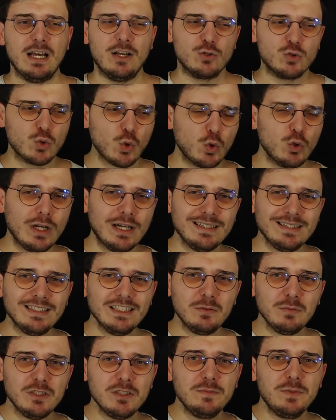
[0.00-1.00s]

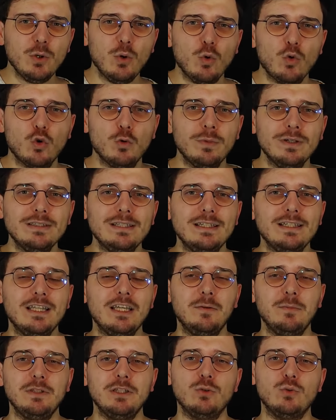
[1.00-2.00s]
zorlandığımız bir okuma
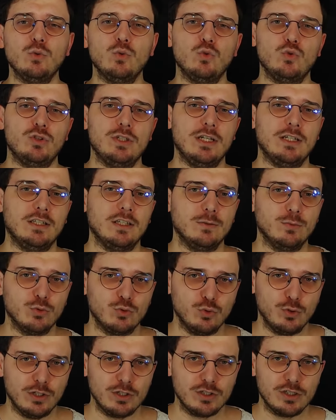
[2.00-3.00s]
deneyimine dönüşecektir bu
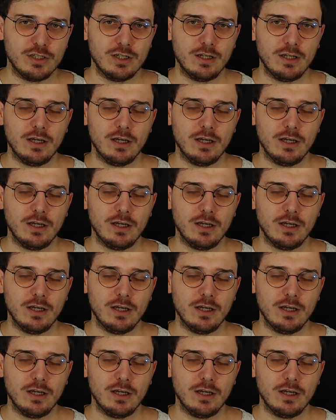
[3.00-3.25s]
süreç.